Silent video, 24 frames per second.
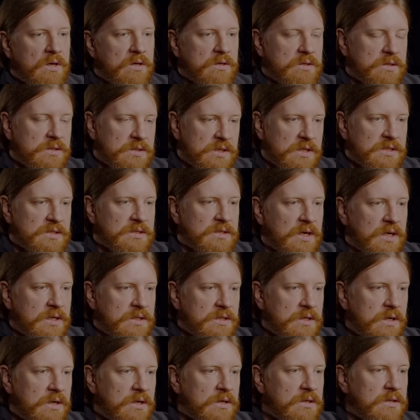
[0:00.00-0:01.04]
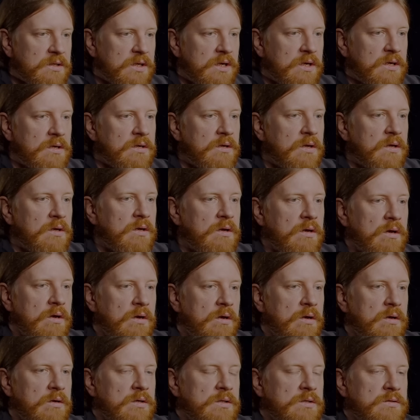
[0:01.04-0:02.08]
э, создателя, да,
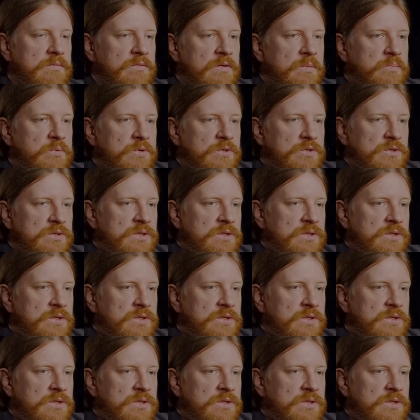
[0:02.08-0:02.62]
э, это вопрос